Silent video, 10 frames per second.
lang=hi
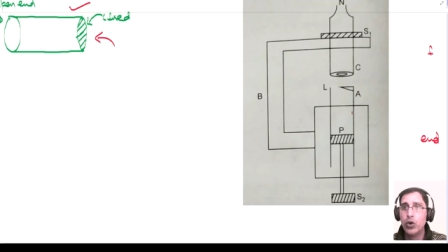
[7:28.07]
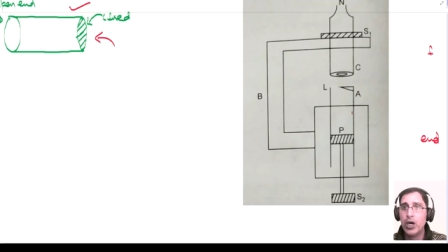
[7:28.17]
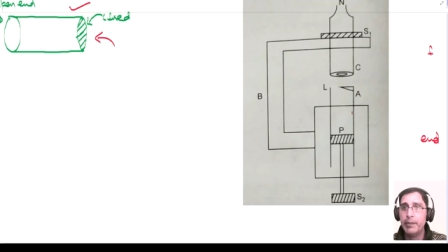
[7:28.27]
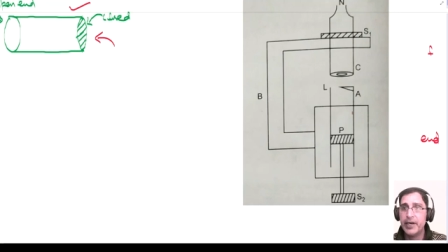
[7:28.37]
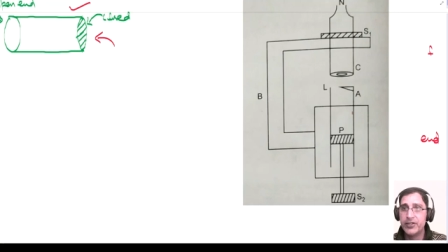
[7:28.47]
को
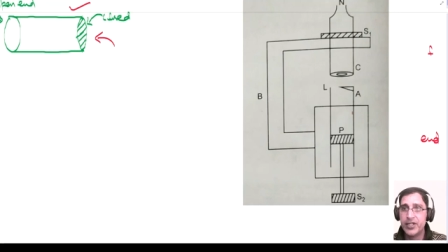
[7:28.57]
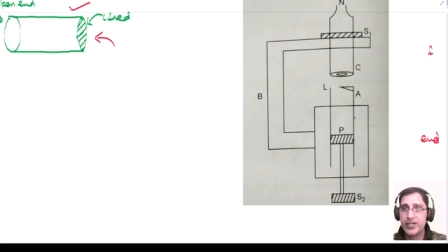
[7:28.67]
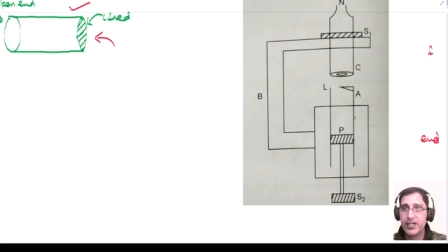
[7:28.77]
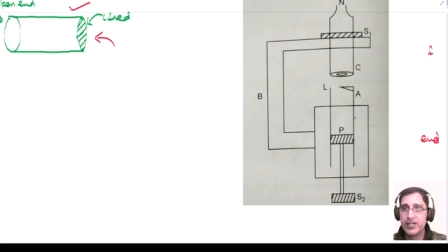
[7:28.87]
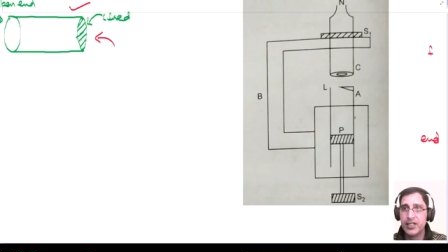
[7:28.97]
आप
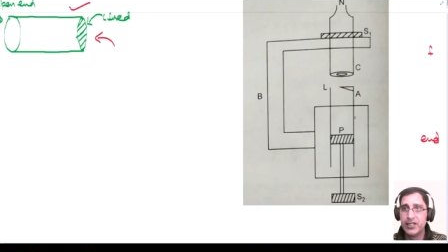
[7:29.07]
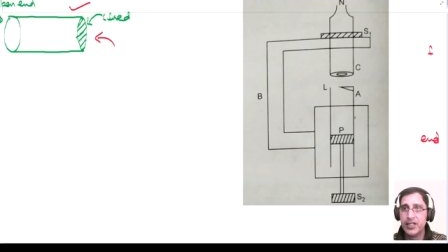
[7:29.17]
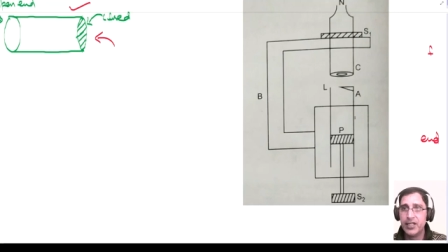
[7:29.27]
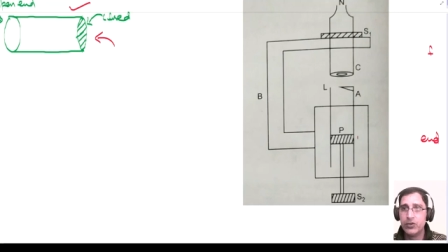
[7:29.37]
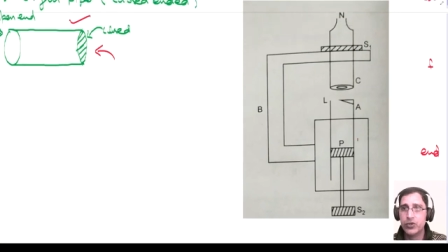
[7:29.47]
एडजस्ट कर
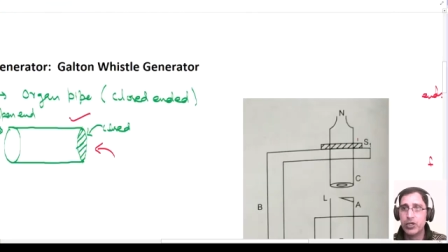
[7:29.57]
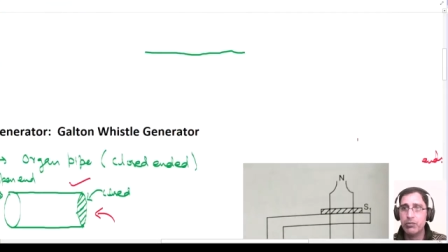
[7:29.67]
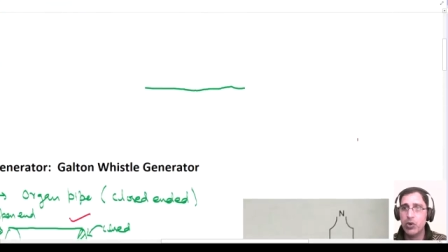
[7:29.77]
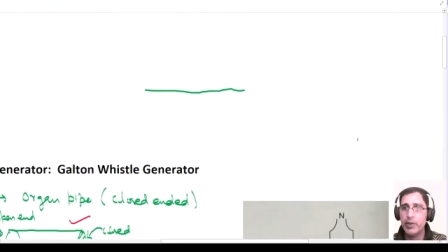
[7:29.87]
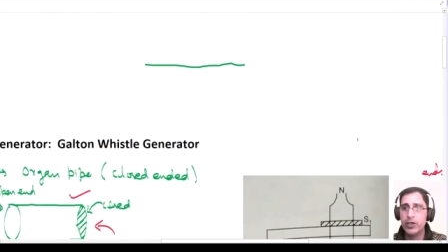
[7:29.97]
सकते हैं उसकी
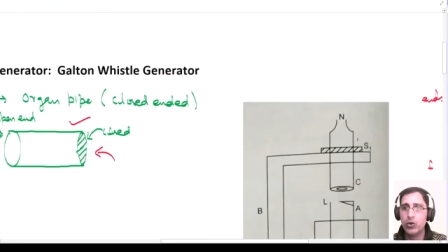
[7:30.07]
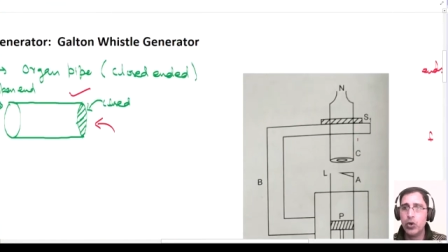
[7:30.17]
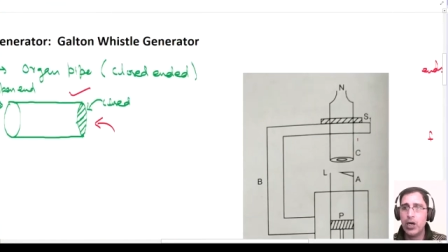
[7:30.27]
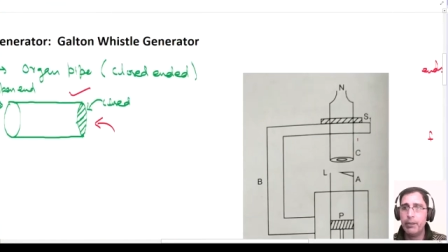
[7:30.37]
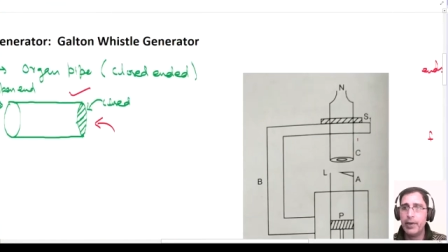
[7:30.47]
मोमेंट को
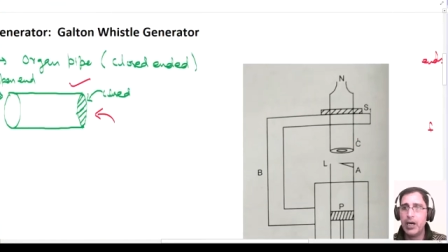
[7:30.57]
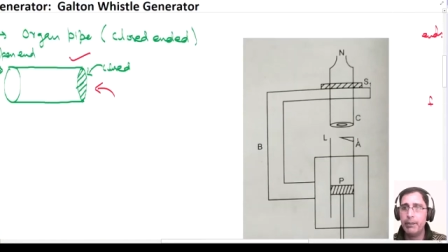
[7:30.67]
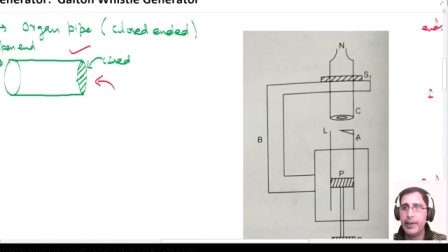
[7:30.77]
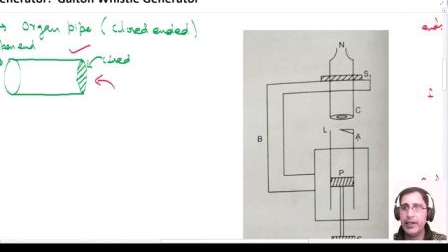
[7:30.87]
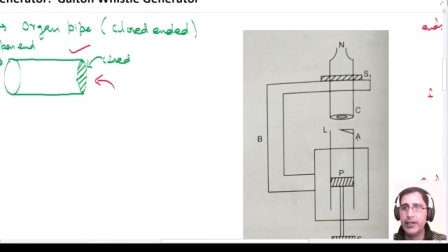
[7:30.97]
आप
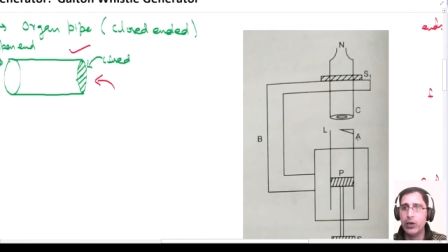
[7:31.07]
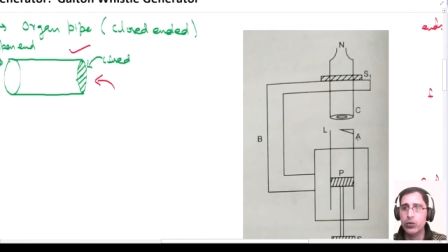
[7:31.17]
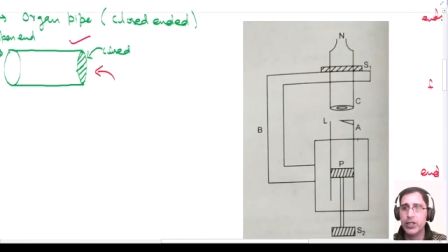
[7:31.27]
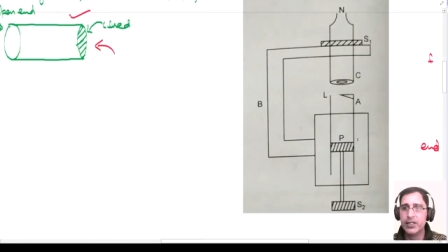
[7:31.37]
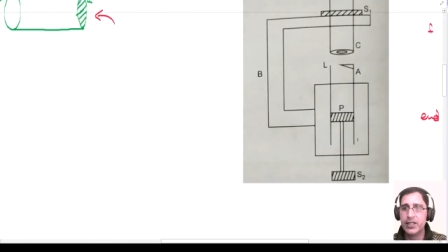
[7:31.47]
अप एंड
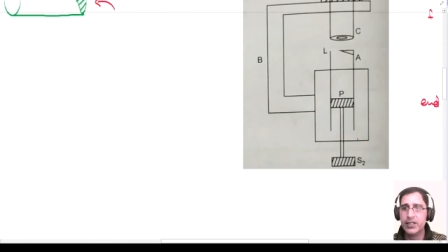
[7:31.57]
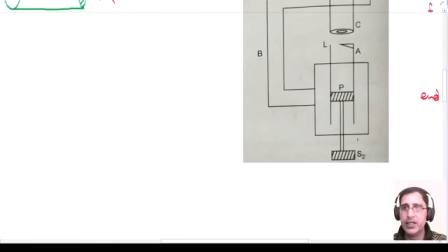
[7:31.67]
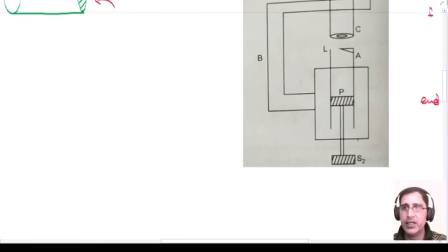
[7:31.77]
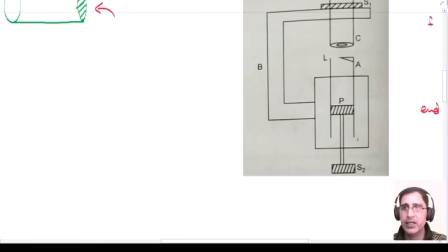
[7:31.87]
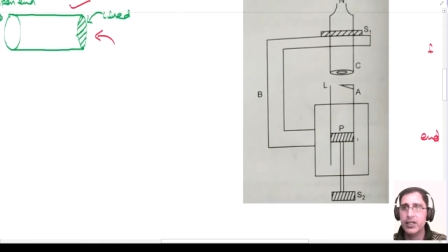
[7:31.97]
डाउन कर सकते
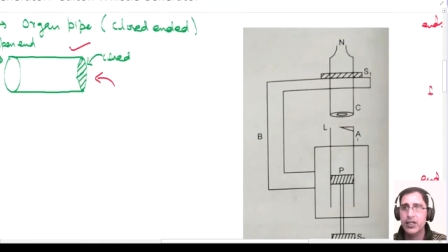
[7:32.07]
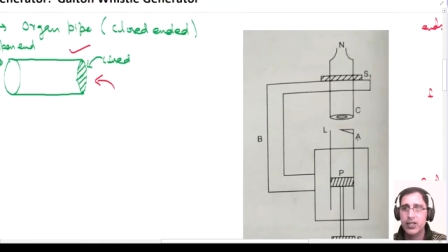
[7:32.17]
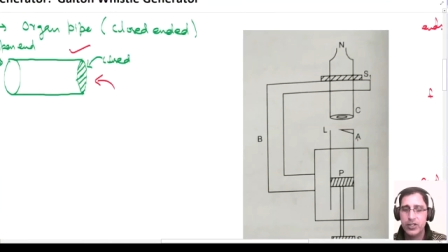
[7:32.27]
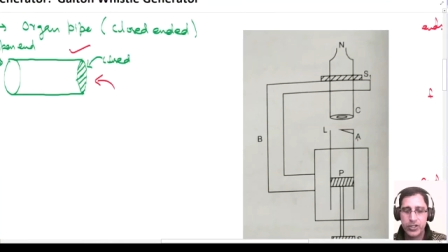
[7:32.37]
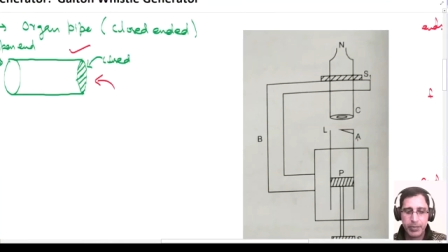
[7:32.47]
हैं
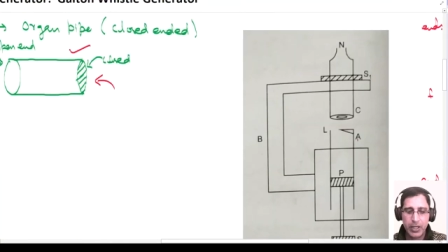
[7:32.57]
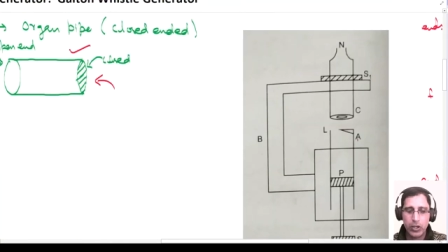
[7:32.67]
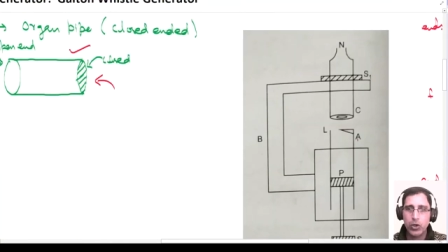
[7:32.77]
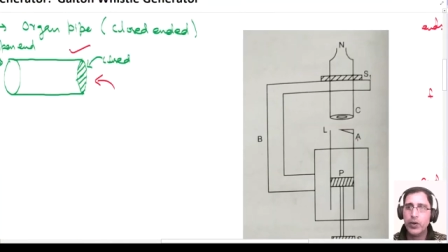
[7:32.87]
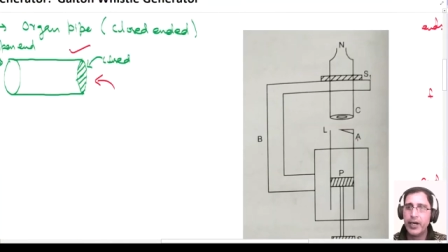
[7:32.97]
जबकि
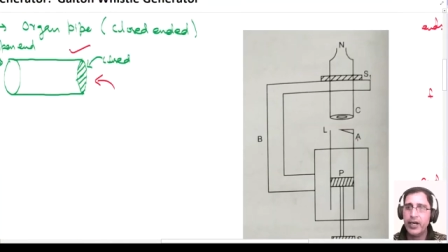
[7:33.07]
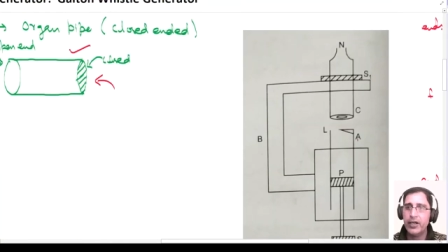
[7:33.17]
लोअर